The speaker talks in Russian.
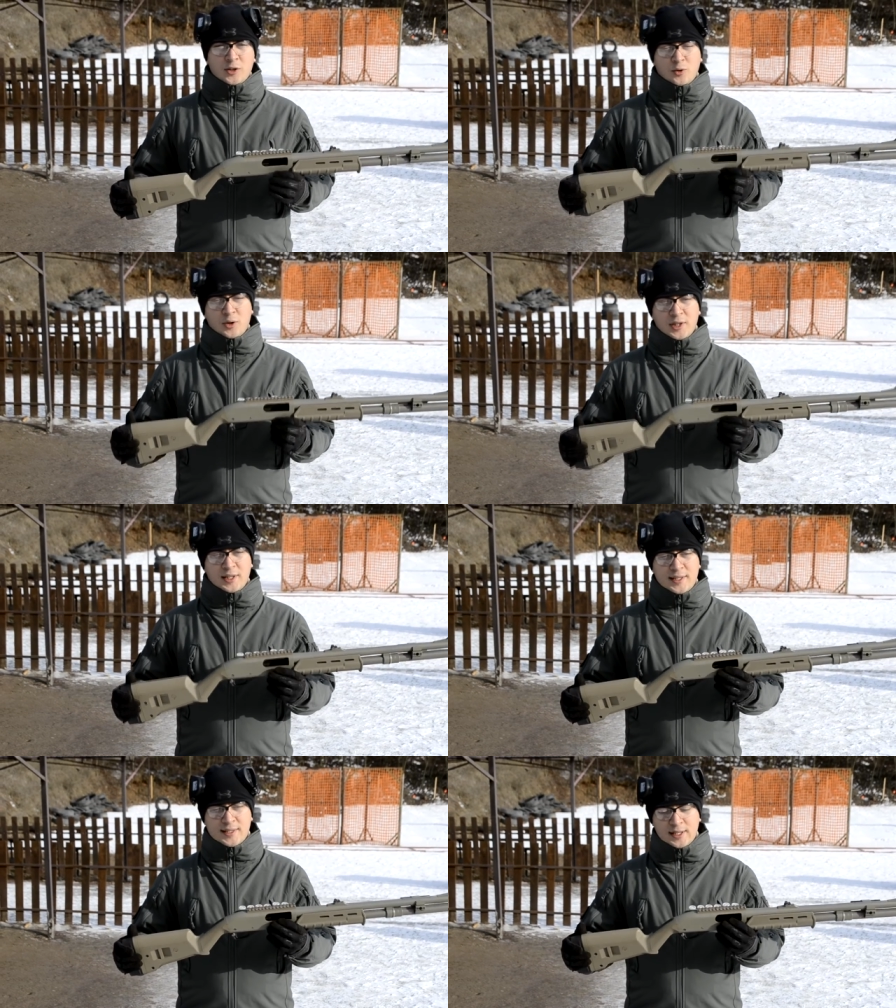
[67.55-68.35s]
только
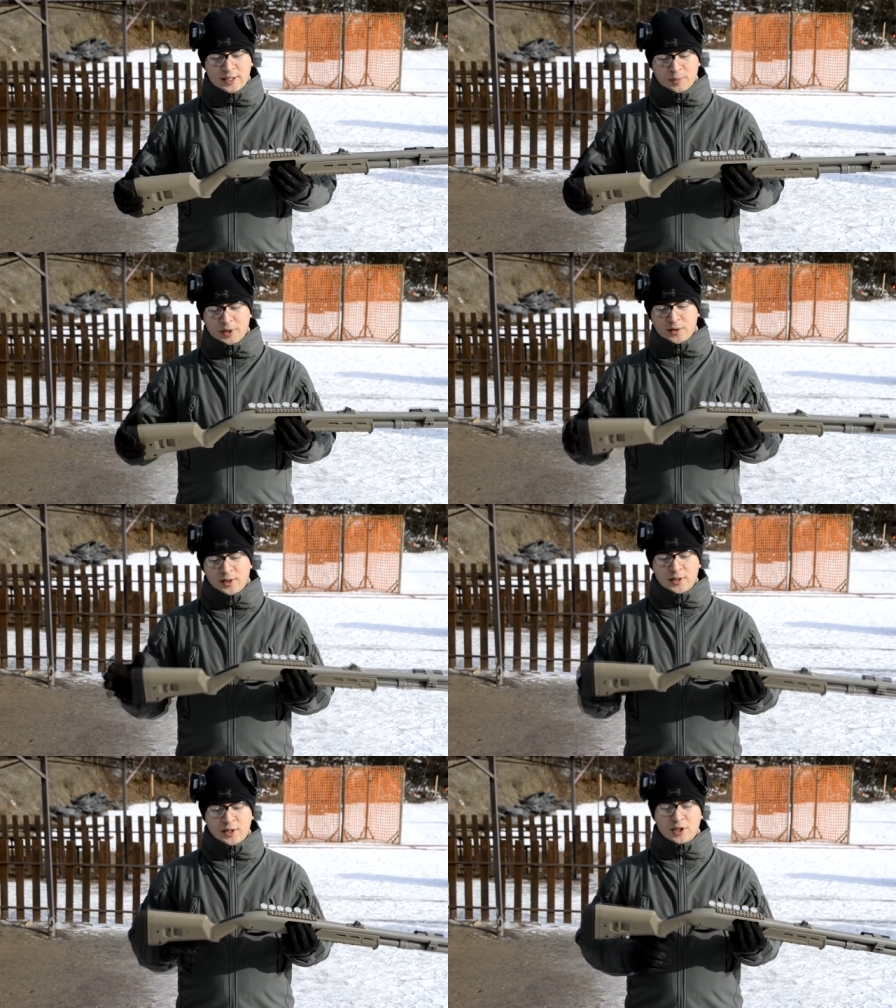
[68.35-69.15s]
если это
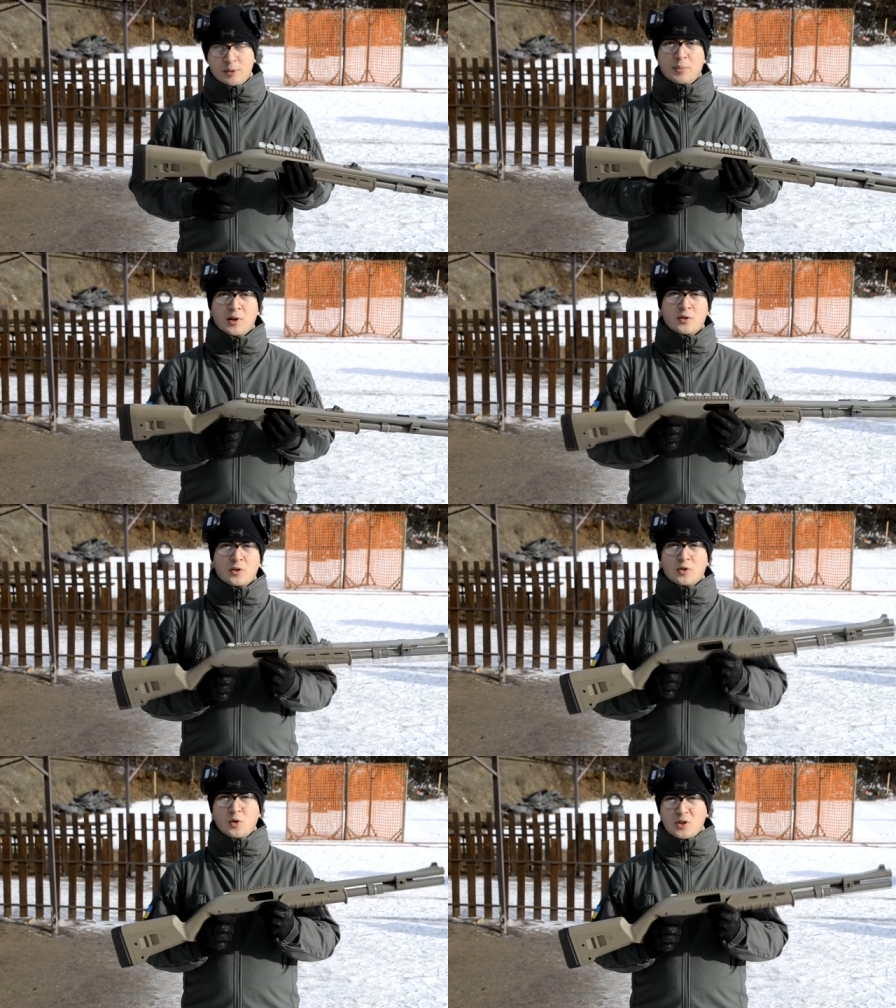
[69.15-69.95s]
приклад типа
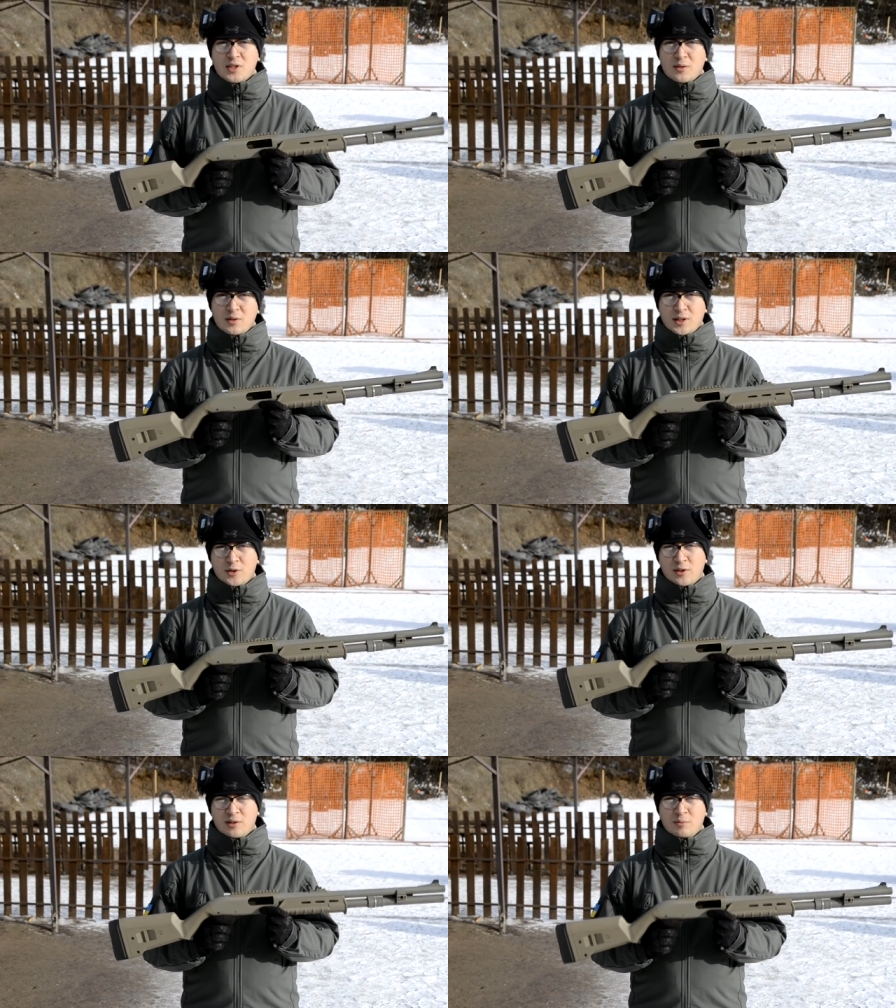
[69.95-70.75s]
NOX,
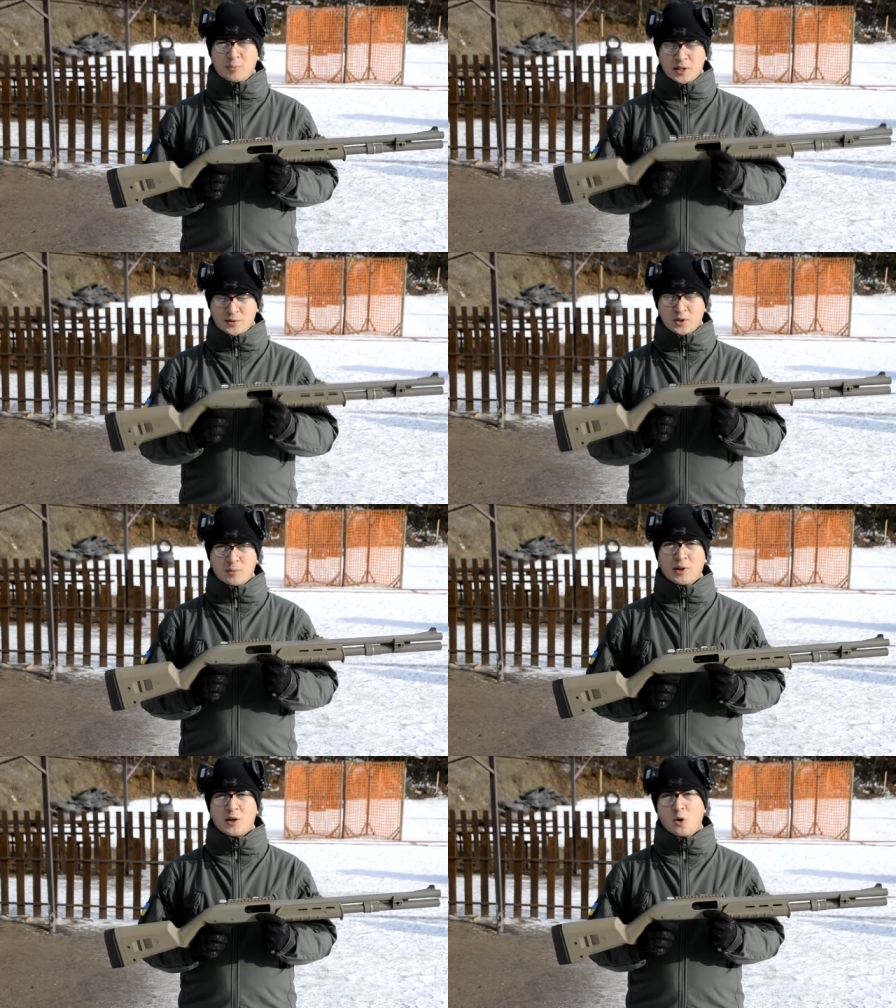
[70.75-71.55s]
который производит
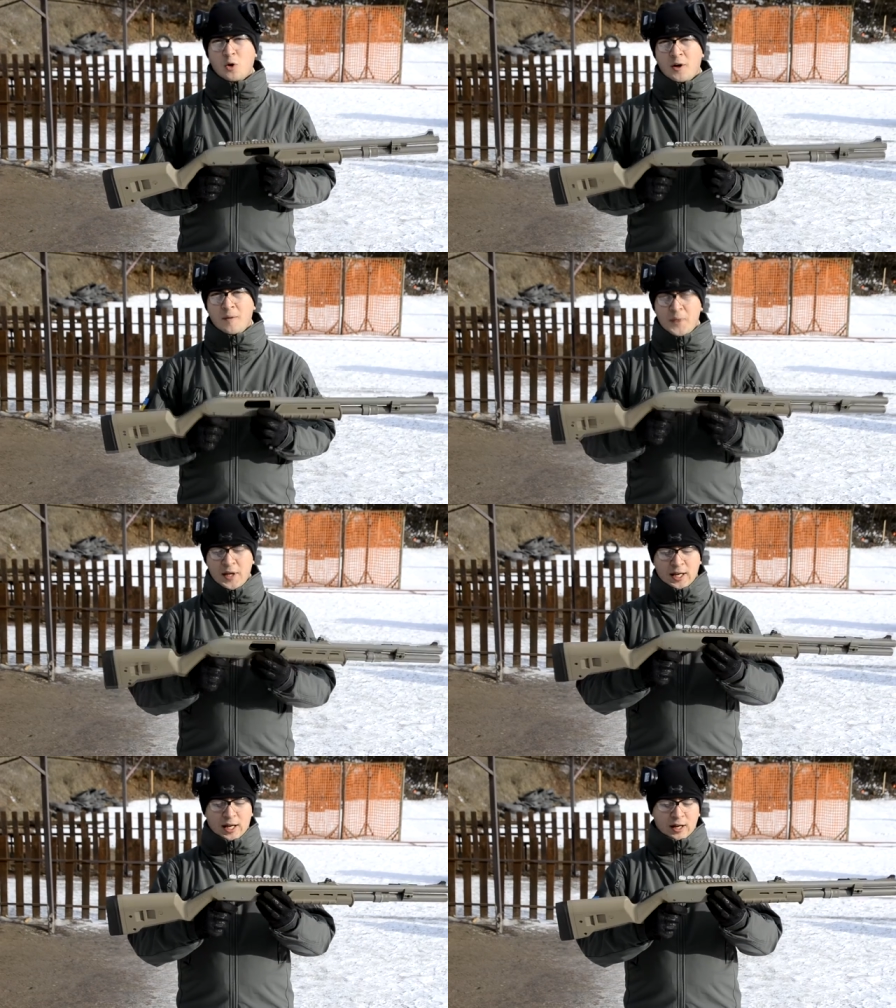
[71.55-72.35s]
Black Hawk,
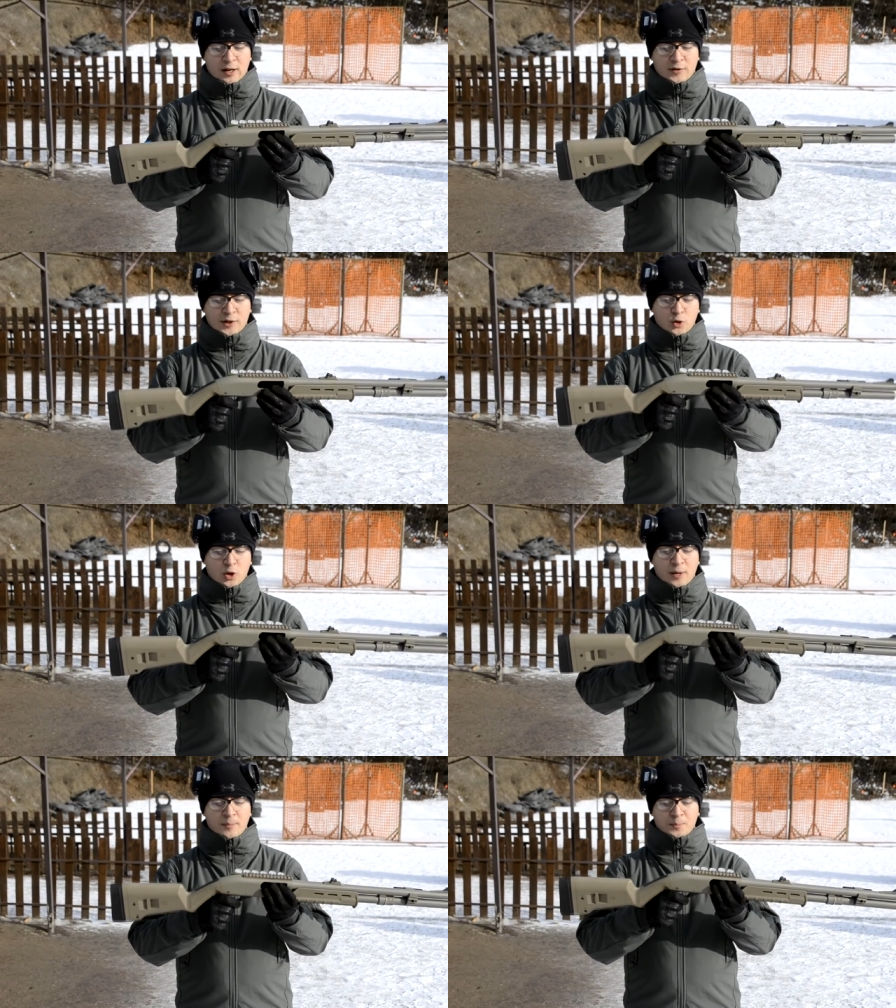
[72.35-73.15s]
э, в
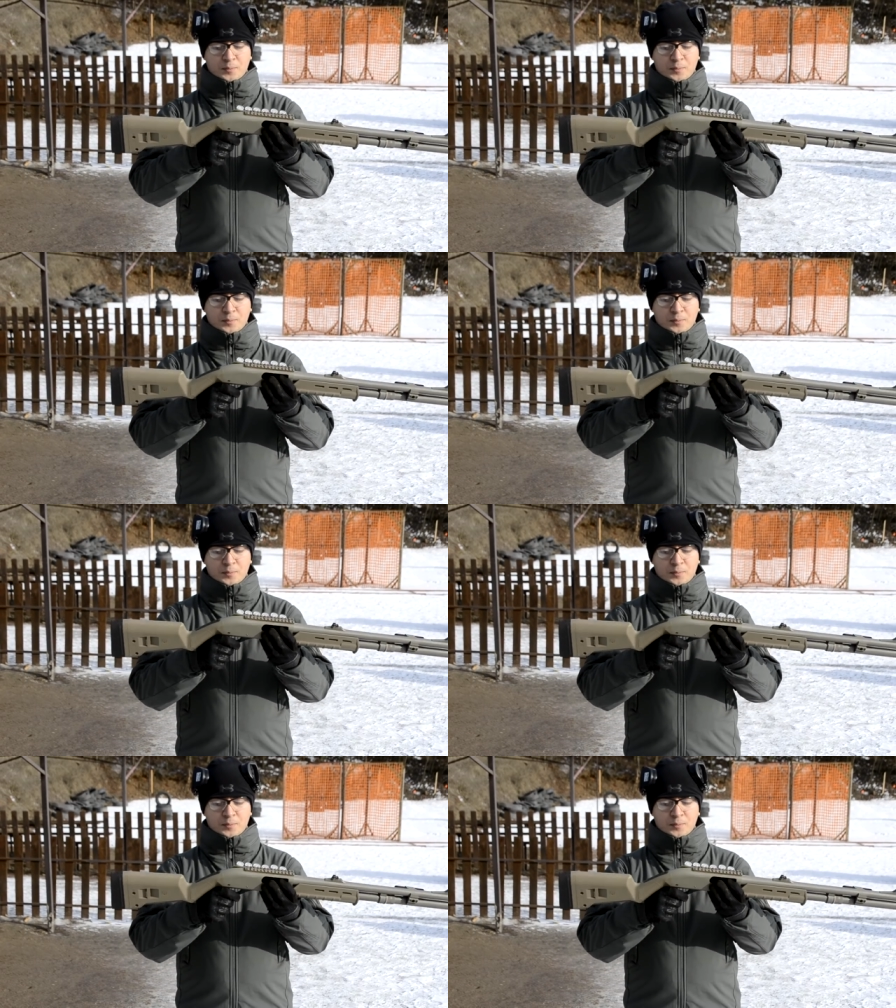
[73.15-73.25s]
котором